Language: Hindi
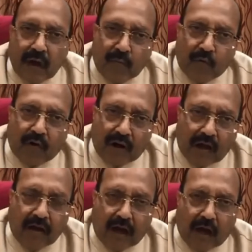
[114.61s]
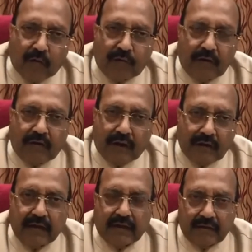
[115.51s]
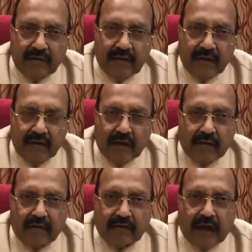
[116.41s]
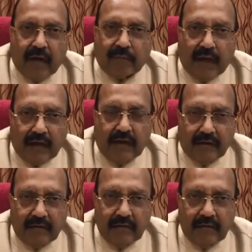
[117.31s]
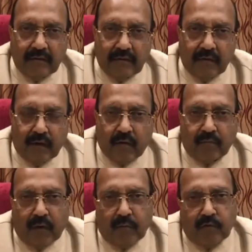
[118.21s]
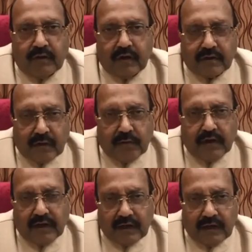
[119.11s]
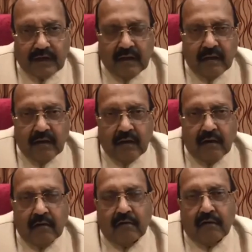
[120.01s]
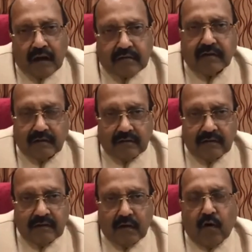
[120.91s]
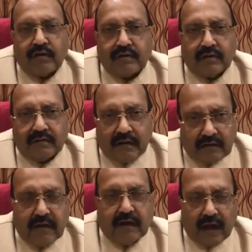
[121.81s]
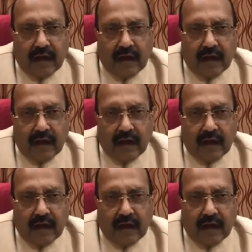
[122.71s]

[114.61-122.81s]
तैमूर लंग अलाउद्दीन खिलजी नादिर साहब दाली और महमूद गजनवी की नस्ल और संस्कृति